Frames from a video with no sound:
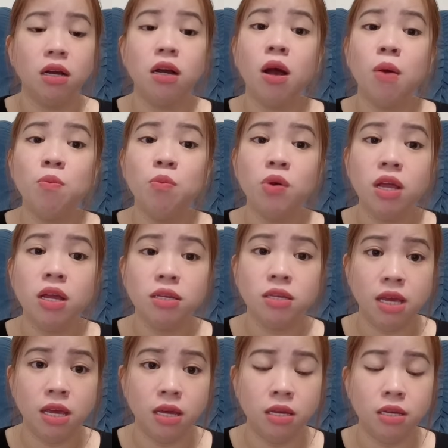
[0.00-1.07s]
không riêng
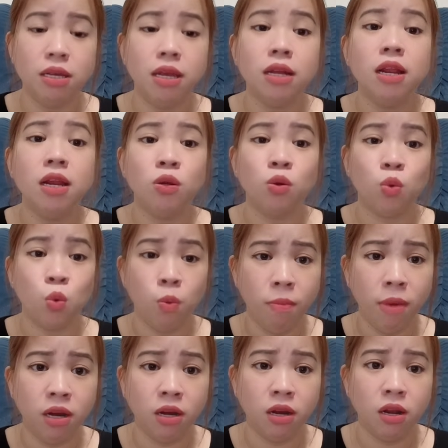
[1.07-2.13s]
gì gia đình của
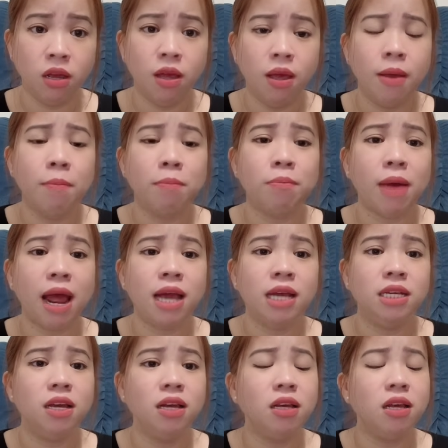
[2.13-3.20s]
mình mà
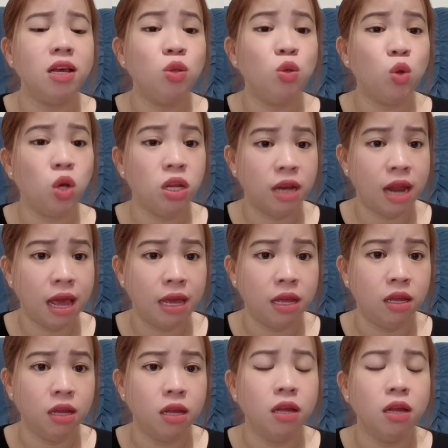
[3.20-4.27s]
những cái chuyện
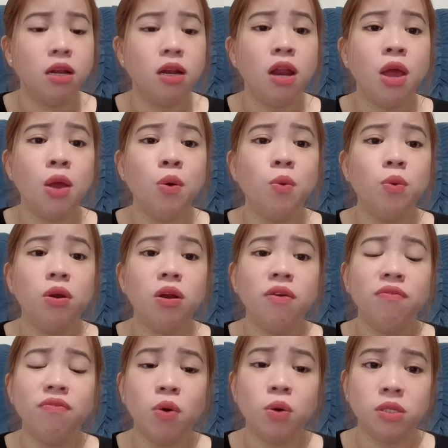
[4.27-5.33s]
này nếu nó
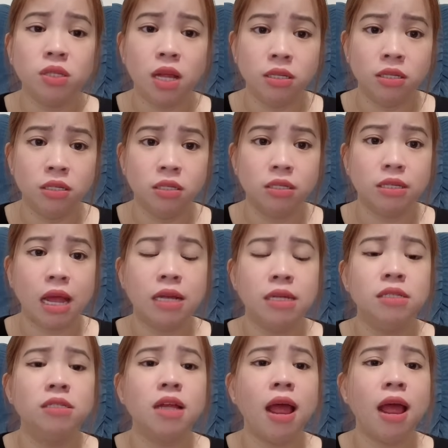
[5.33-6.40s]
vô tình xảy
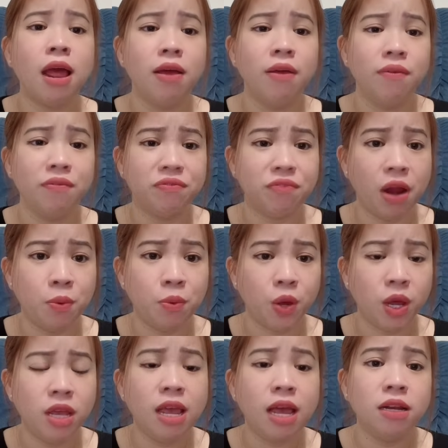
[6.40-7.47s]
ra vào
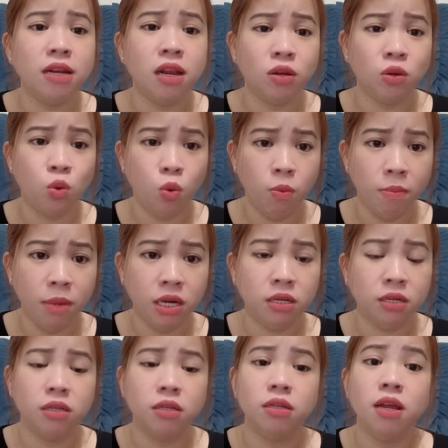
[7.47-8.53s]
cái gia đình của mình
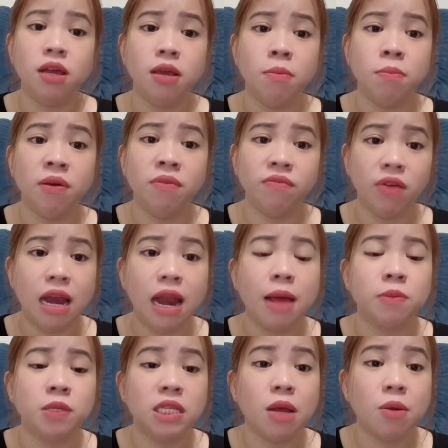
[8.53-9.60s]
thì mình phải
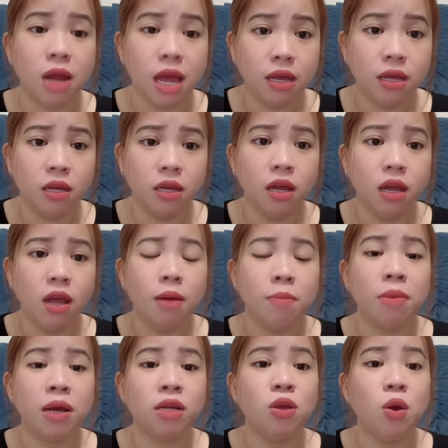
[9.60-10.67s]
làm sao đây
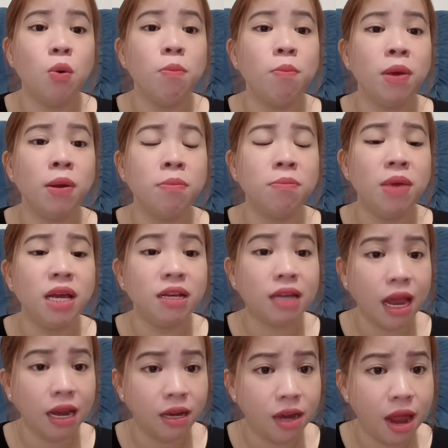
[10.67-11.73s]
mặc dù mình biết
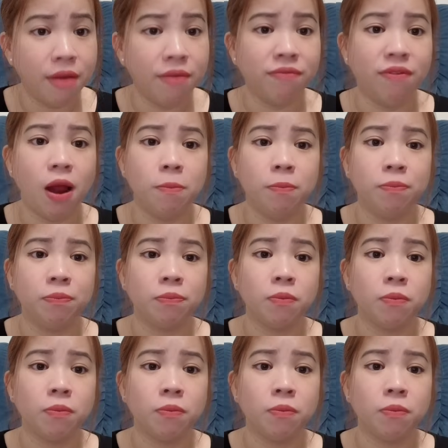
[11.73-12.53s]
cách đề phòng